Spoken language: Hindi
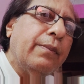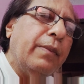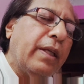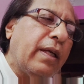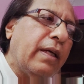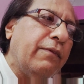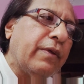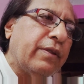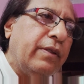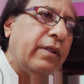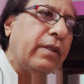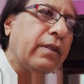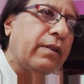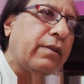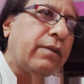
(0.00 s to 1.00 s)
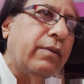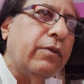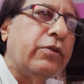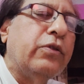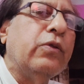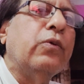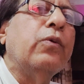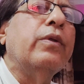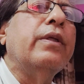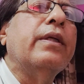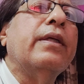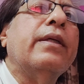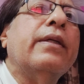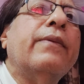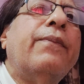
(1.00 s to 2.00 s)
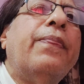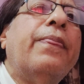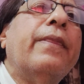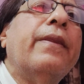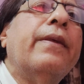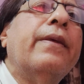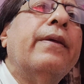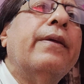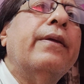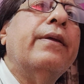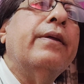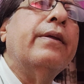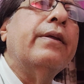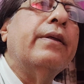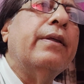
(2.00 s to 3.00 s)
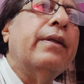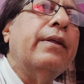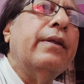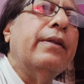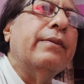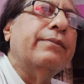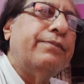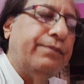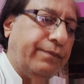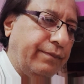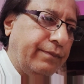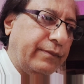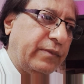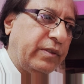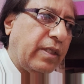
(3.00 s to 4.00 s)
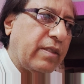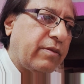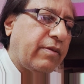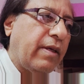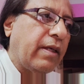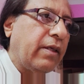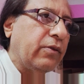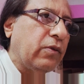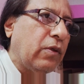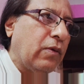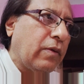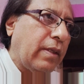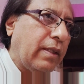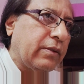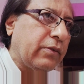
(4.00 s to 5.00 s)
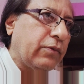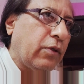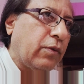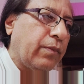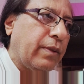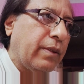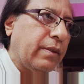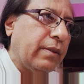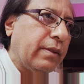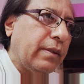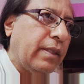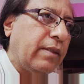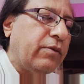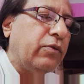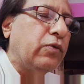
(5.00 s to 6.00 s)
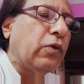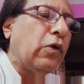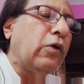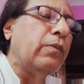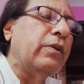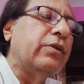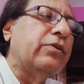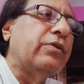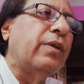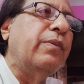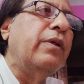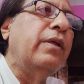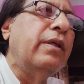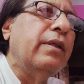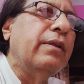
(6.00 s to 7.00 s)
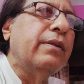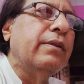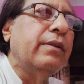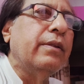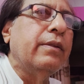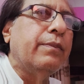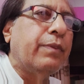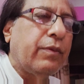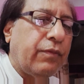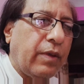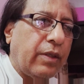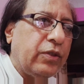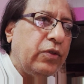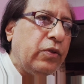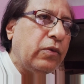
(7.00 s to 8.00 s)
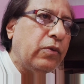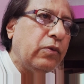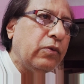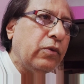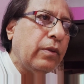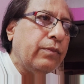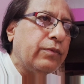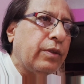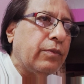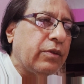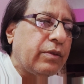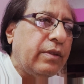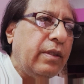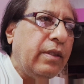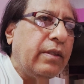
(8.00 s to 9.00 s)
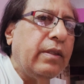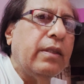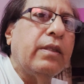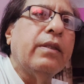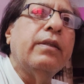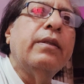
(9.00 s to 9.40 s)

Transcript: मेरा व्यक्तिगत दृष्टिकोण ये है कि संस्था के चुनाव खास तौर पर ऐसे चुनाव में सभी प्रत्याशियों को जो हम समझते हैं कि